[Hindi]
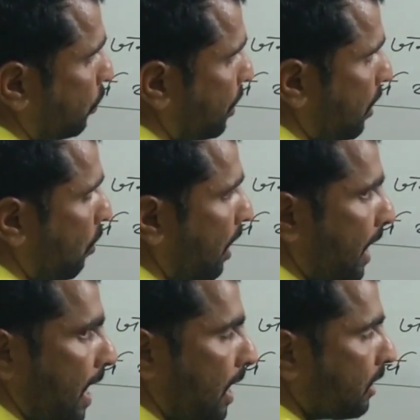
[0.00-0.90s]
तो ये हो
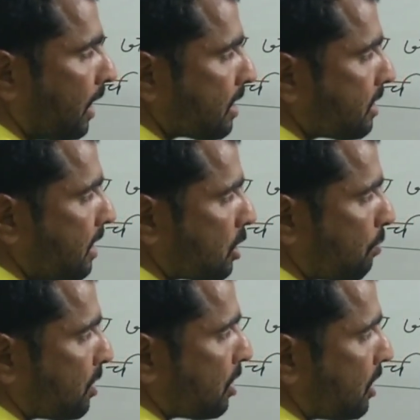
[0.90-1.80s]
गया 10 10
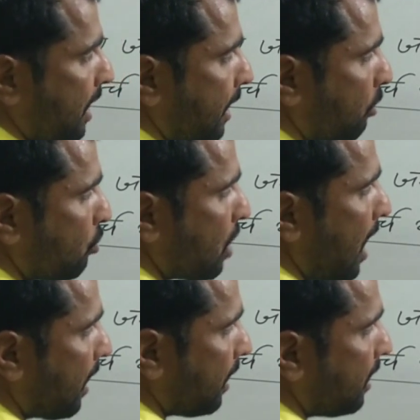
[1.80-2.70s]
में से छह गए तो
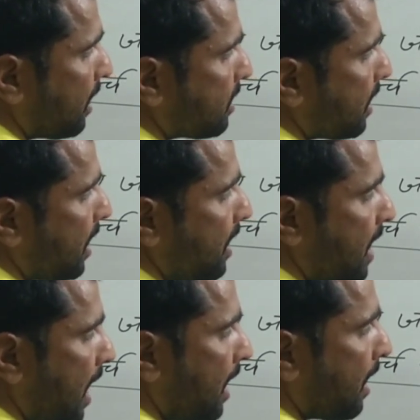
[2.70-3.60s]
चार इधर से ले
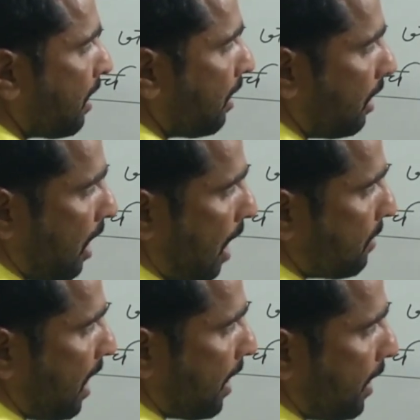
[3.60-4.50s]
लिया
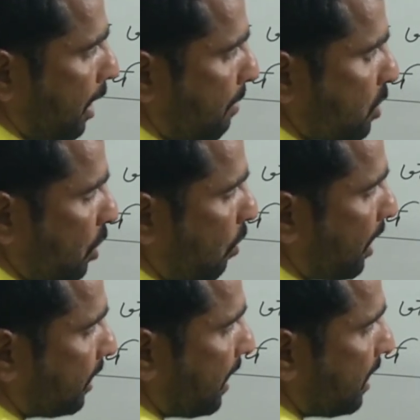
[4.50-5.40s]
अब यहां एक में से नौ
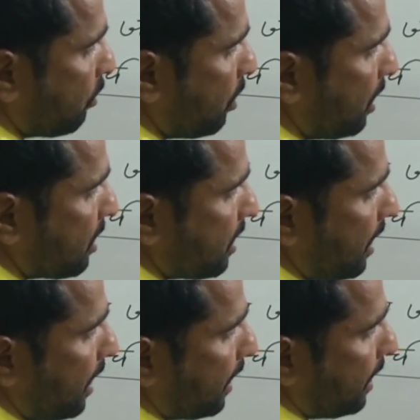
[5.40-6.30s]
घटता नहीं है तो इधर से
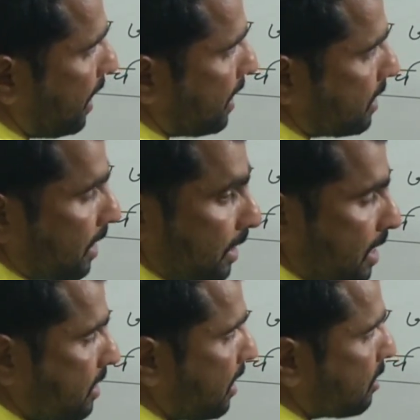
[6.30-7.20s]
एक लिया इसने
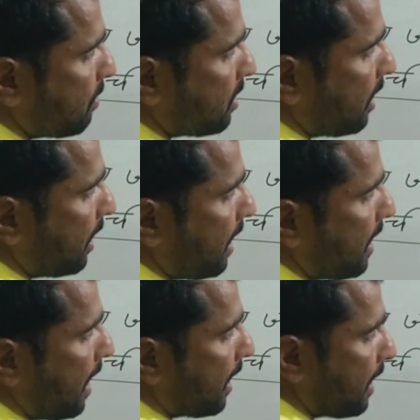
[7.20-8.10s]
10 10 में से एक लिया
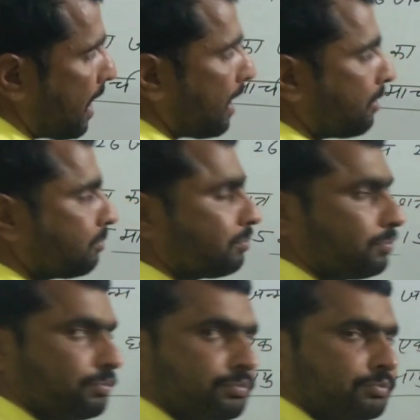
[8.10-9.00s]
यहां ग्यारह
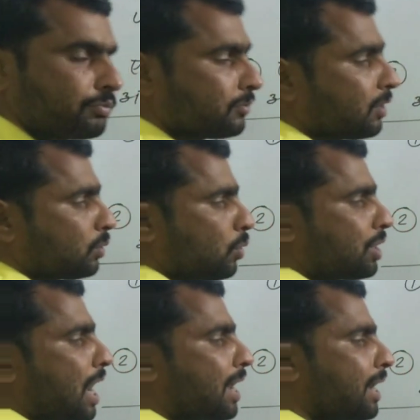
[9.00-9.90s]
तो
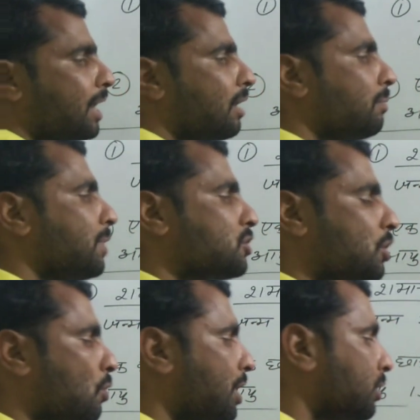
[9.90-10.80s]
ग्यारह में से
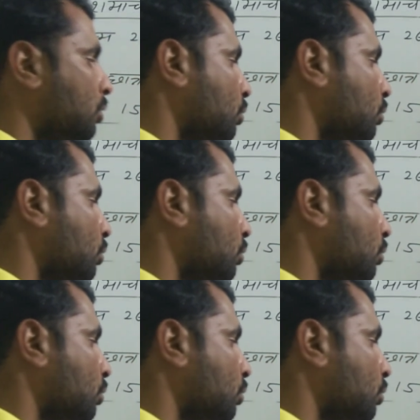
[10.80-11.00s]
नौ गए तो